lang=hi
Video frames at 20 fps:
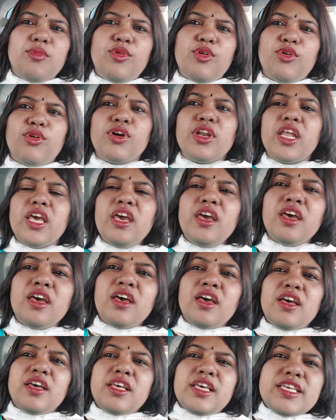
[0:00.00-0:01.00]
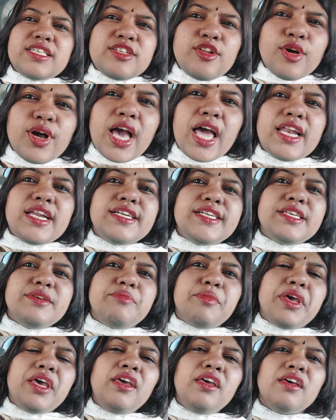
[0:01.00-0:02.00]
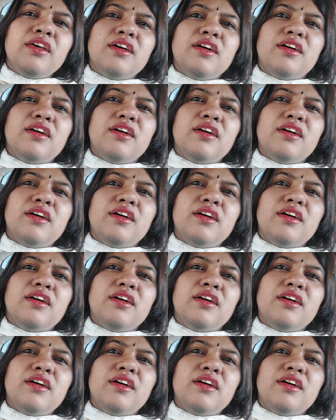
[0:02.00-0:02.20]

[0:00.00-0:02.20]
हम लोगों ने इस लोकेलिटी में